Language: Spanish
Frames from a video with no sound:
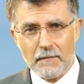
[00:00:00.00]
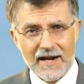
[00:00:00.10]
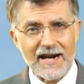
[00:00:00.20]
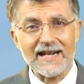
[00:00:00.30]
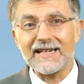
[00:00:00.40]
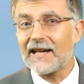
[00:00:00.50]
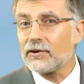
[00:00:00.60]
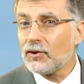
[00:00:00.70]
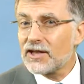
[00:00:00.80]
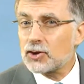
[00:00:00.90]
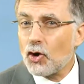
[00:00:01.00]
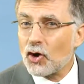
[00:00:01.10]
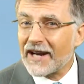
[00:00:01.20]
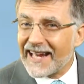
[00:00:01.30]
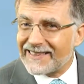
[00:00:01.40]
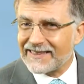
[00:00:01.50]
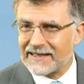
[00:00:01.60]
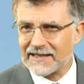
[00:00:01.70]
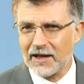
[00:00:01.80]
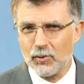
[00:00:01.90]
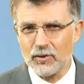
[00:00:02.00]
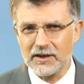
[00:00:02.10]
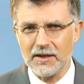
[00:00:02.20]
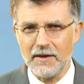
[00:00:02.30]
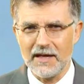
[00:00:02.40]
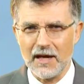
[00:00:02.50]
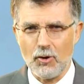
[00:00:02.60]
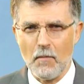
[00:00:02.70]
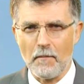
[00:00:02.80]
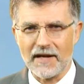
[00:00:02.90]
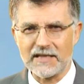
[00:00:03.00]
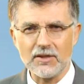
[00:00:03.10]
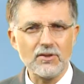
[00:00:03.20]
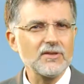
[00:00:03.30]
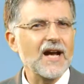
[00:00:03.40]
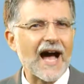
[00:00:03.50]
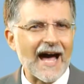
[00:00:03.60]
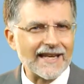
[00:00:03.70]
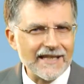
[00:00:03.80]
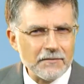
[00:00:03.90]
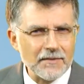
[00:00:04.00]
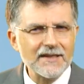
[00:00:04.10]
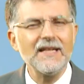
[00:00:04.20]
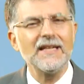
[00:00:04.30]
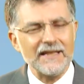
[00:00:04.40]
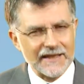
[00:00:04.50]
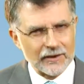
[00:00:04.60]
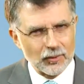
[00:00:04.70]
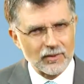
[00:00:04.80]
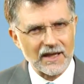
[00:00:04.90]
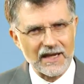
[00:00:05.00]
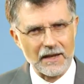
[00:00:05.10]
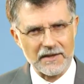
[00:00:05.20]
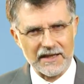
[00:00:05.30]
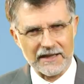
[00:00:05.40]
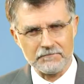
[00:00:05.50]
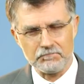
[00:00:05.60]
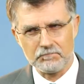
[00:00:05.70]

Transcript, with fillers: para las relaciones correctas que cultivan la compasión, animan y endulzan la vida.